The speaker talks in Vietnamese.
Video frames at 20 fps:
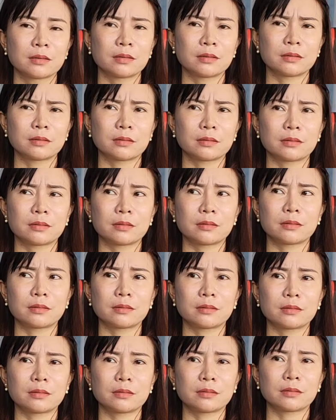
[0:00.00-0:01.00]

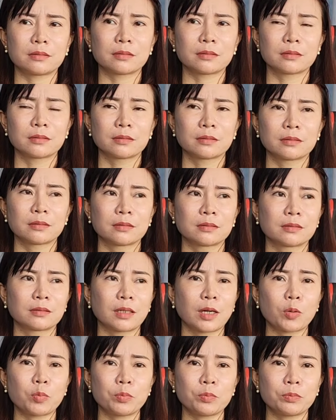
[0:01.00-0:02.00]
um,
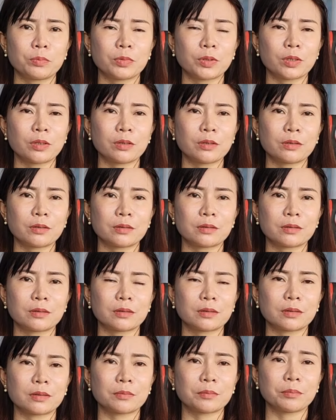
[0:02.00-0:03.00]
không có
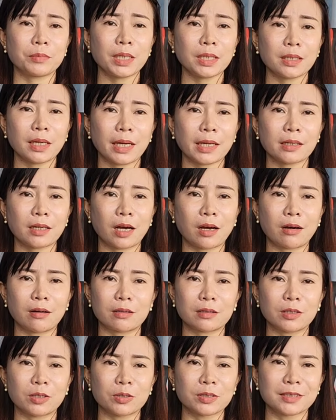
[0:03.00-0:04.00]
biết hát
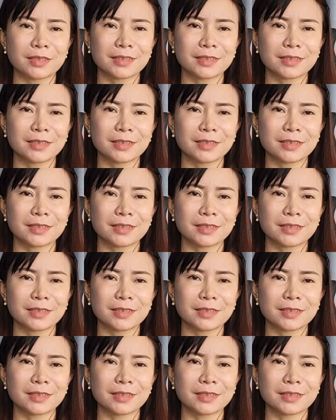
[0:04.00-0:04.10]
hò rồi